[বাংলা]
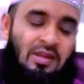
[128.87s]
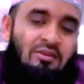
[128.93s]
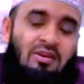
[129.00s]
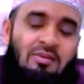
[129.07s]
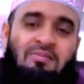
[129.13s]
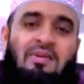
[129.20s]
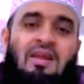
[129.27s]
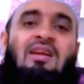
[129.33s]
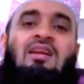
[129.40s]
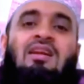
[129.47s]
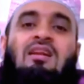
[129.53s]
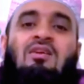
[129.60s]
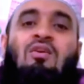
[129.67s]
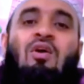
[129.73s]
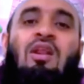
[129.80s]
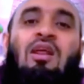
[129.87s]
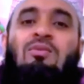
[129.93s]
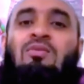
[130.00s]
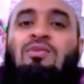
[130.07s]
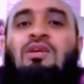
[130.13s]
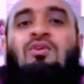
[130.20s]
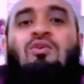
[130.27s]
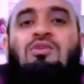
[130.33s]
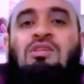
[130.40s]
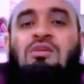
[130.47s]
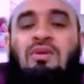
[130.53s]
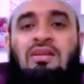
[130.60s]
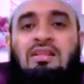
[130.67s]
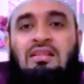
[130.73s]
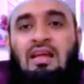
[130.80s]
জবাই করা প্রাণীটার গলার মধ্যে
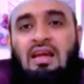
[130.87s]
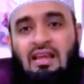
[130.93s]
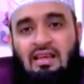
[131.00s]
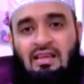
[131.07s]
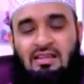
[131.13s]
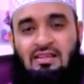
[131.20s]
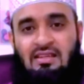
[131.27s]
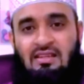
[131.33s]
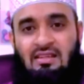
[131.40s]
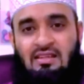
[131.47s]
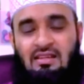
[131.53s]
খোঁচা মারতে থাকে